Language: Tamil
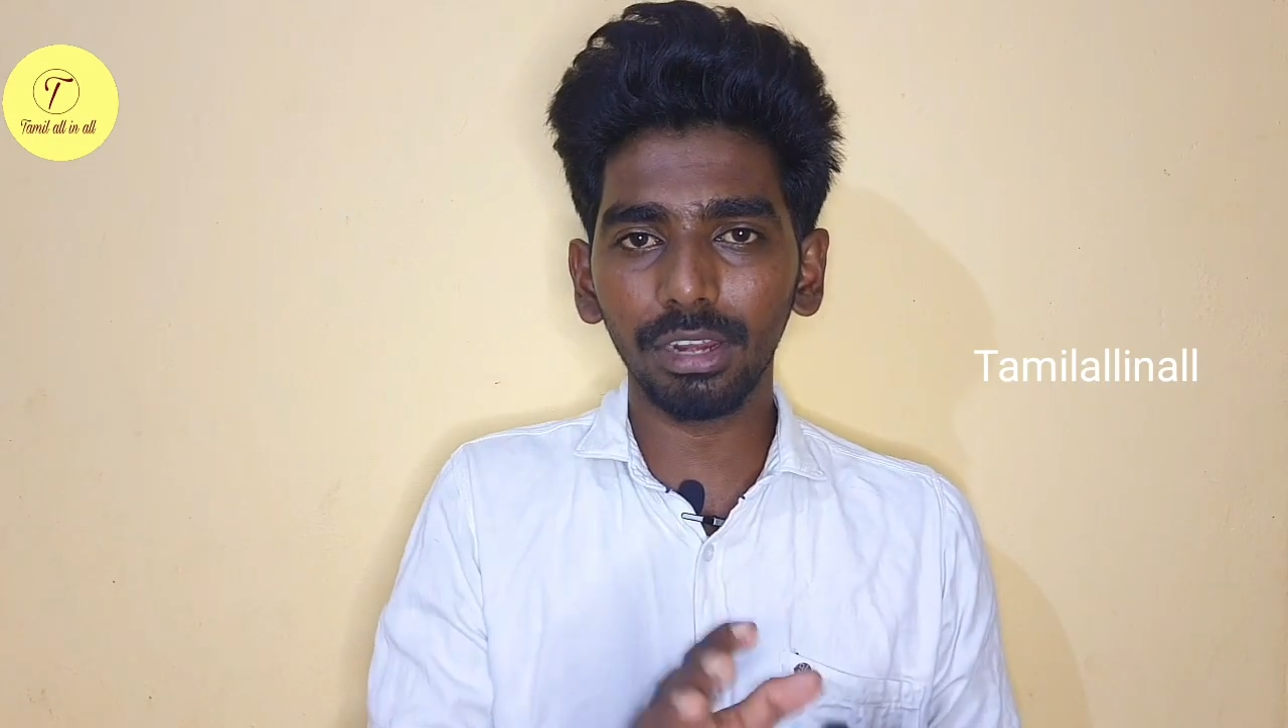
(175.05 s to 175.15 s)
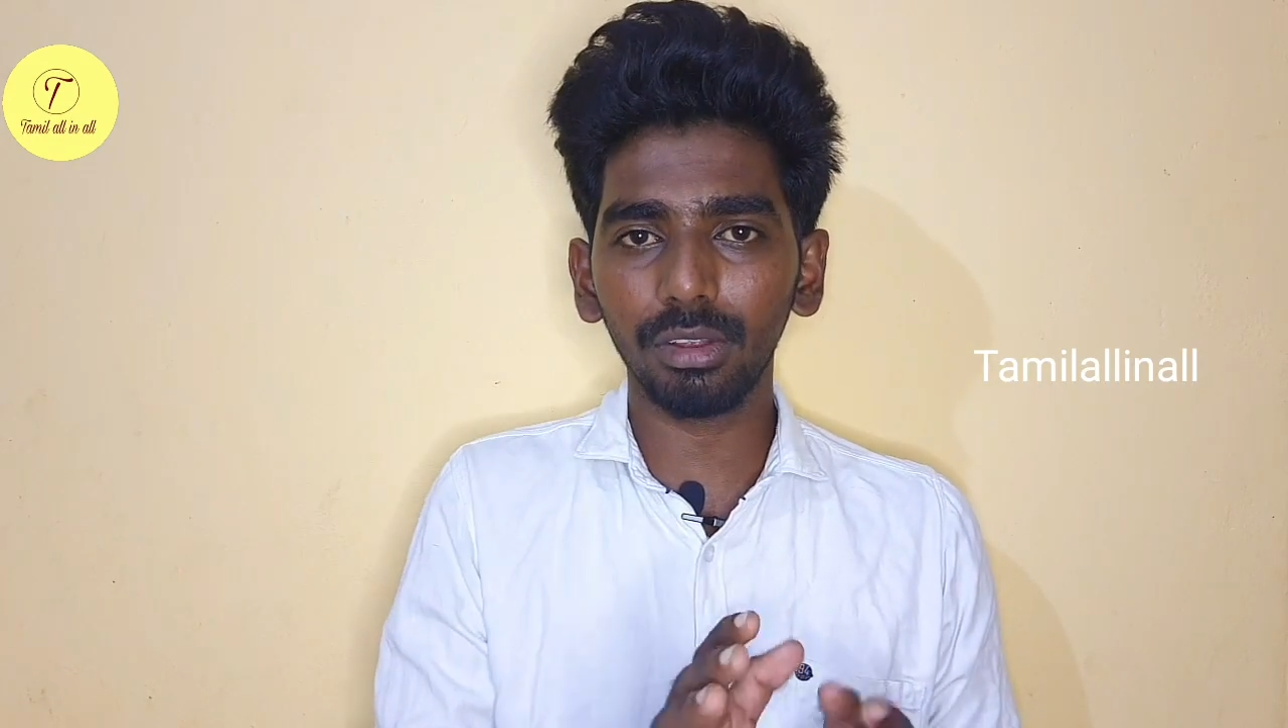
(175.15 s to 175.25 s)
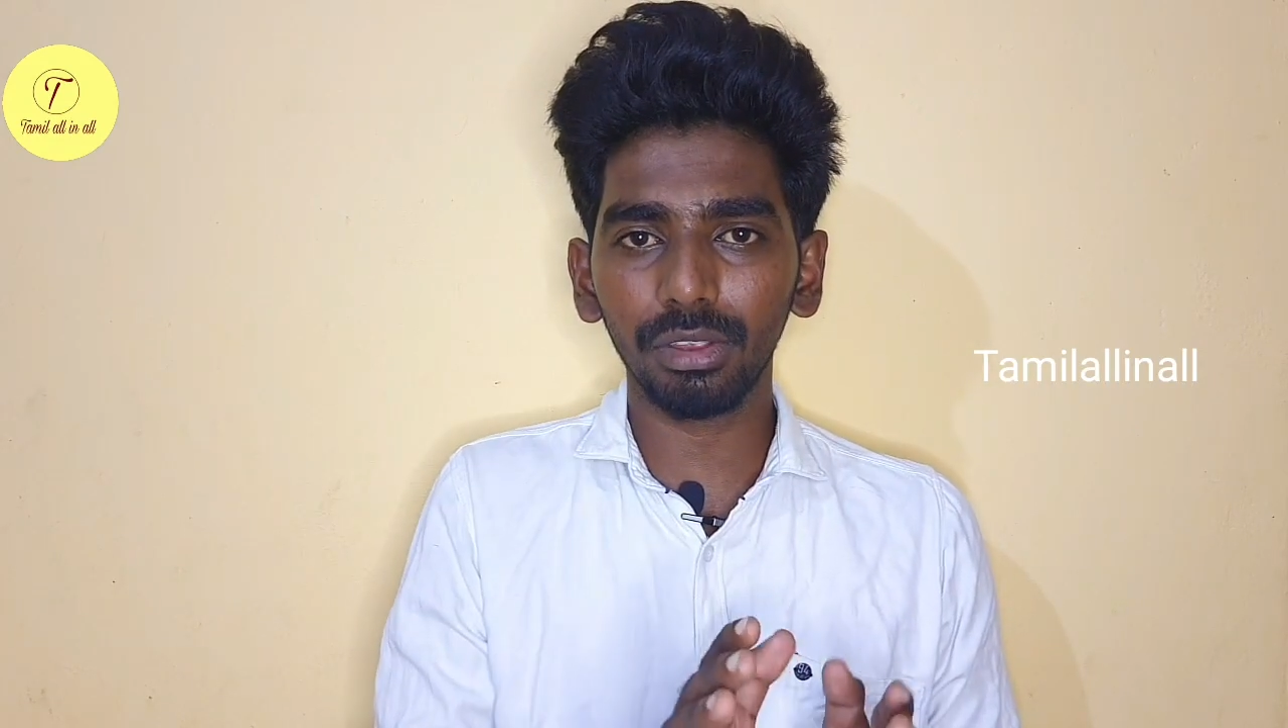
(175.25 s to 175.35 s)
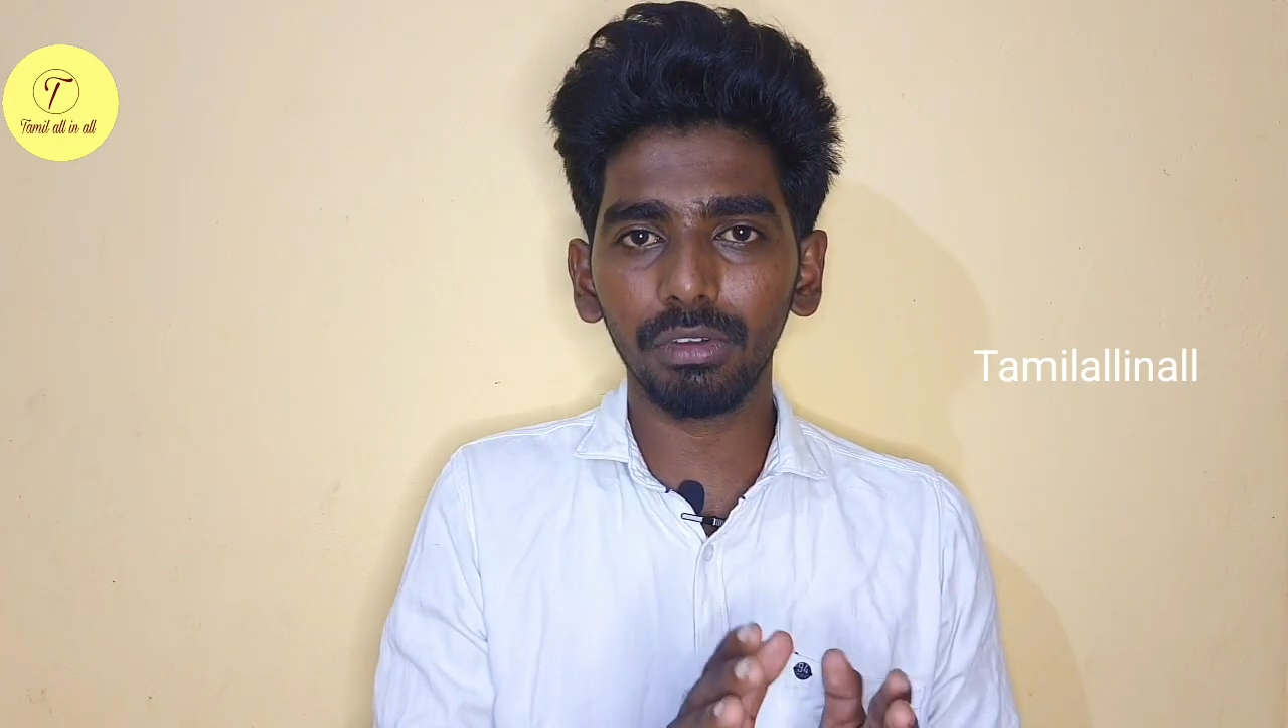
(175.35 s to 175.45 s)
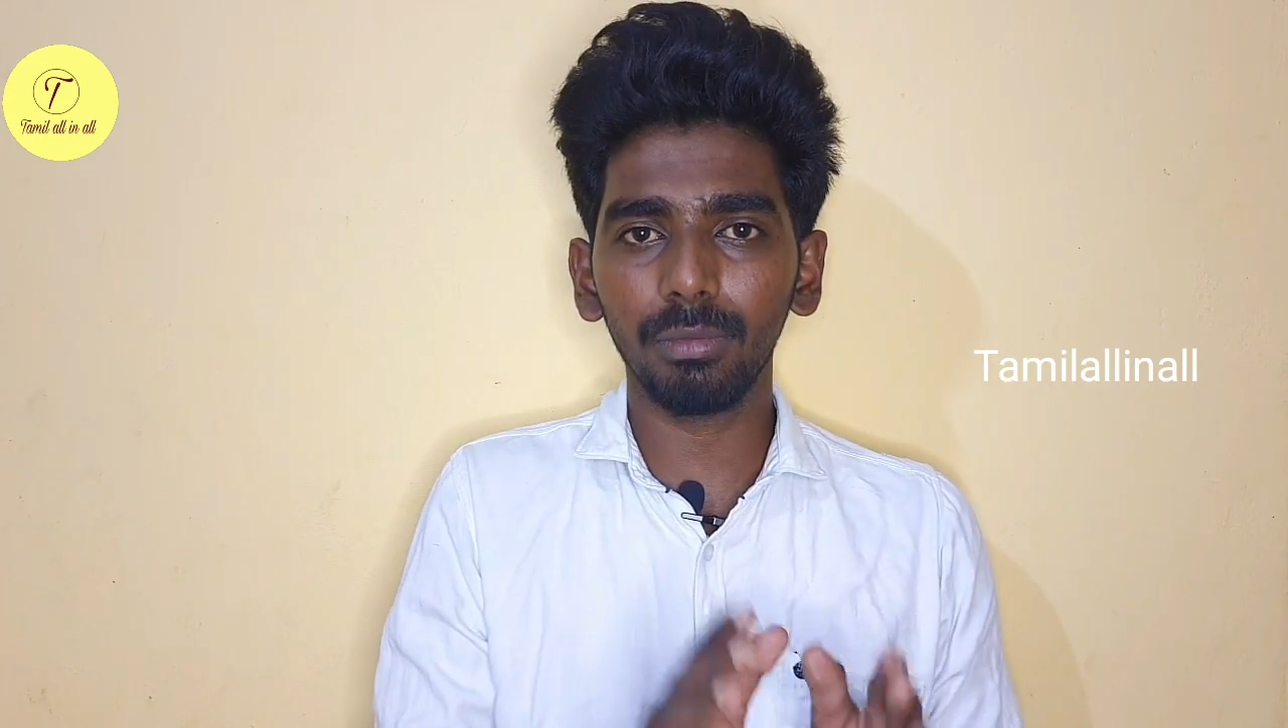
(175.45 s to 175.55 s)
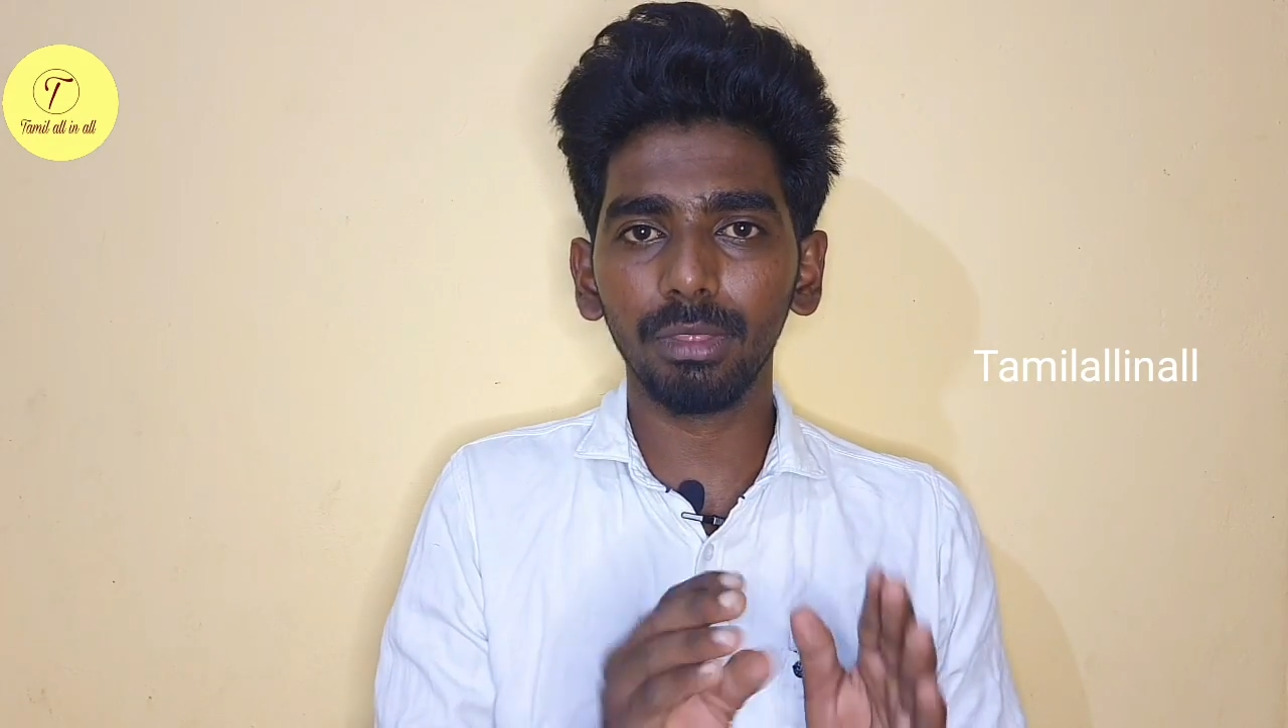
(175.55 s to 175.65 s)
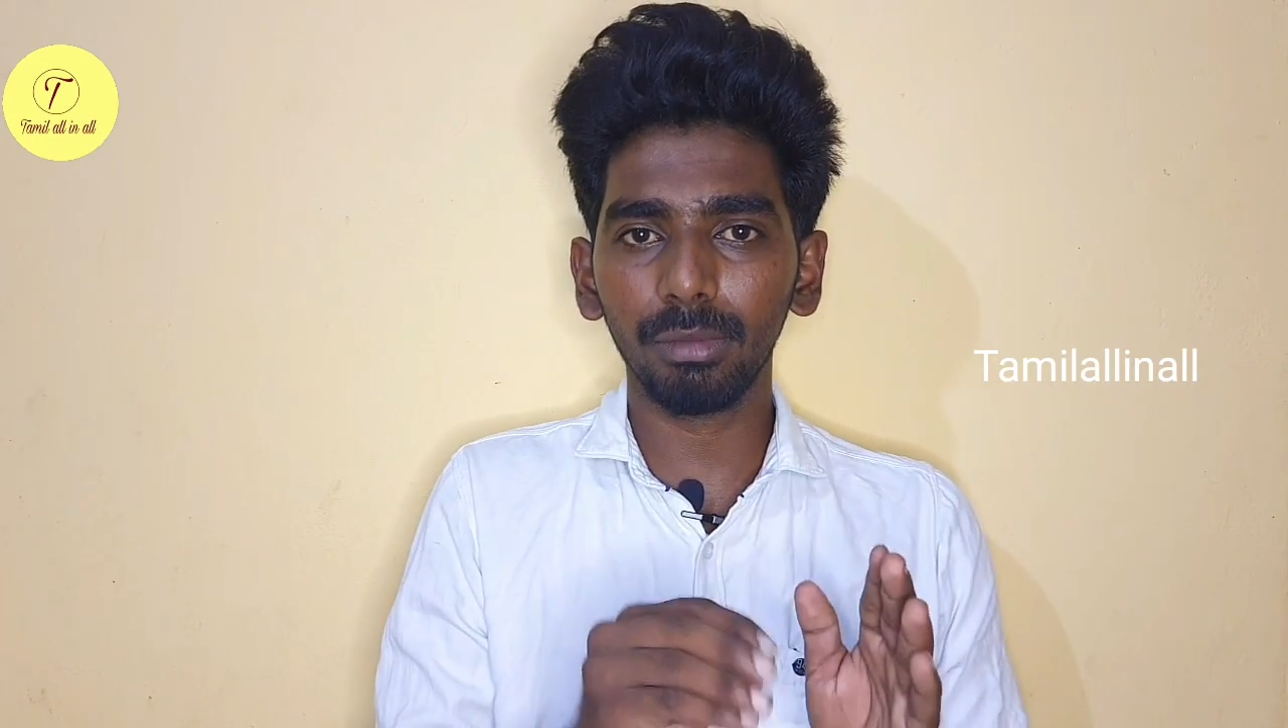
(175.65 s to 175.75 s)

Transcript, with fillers: இருக்குது ஓகேவா